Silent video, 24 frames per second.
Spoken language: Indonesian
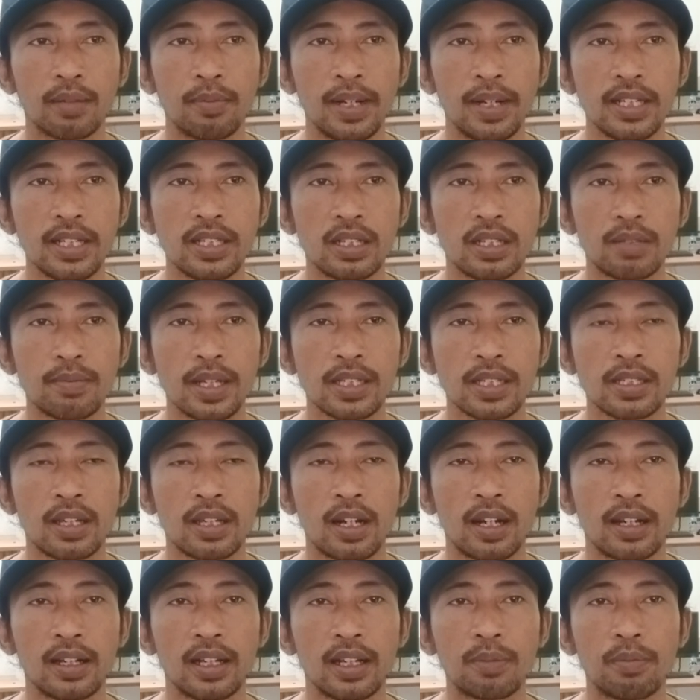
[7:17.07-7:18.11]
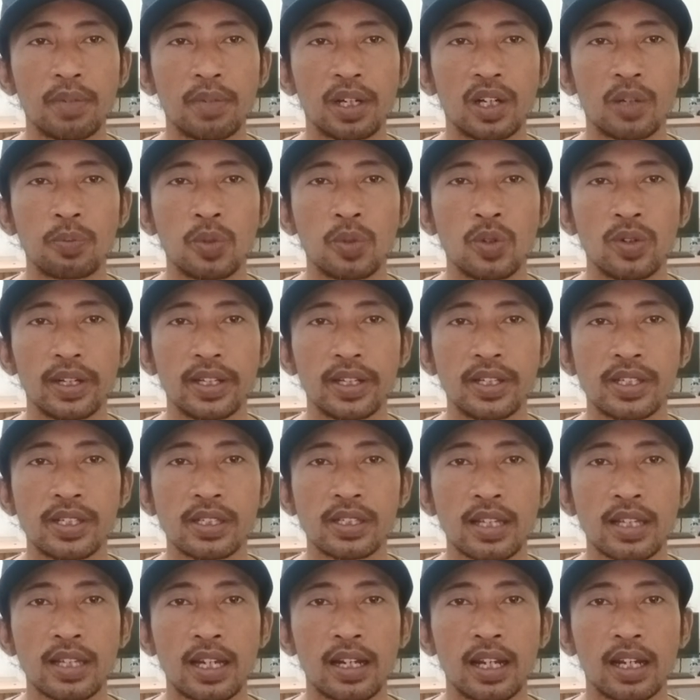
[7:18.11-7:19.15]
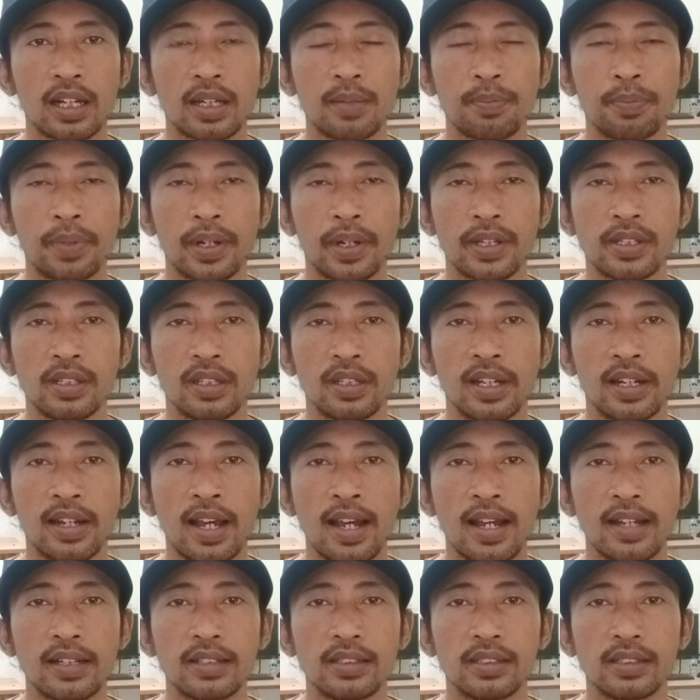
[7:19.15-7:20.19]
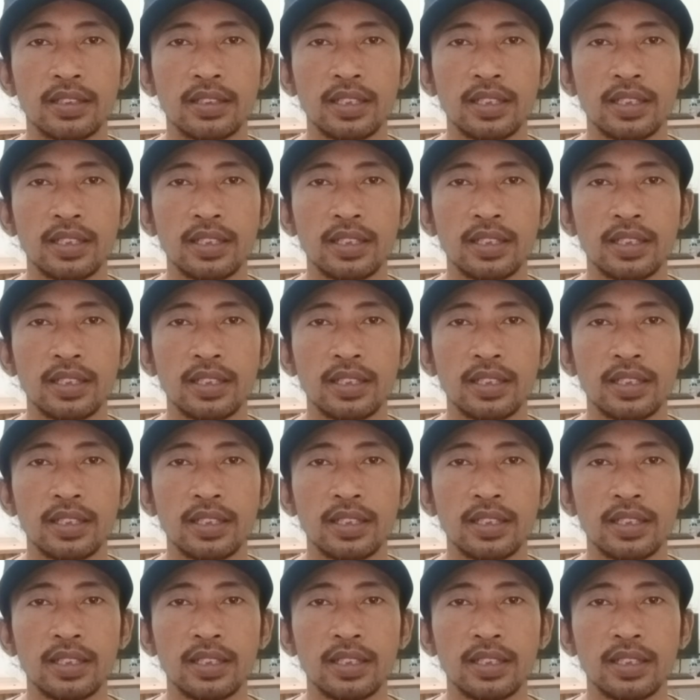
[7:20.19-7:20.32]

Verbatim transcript: mengajak masyarakat mengepung Istana Kepresidenan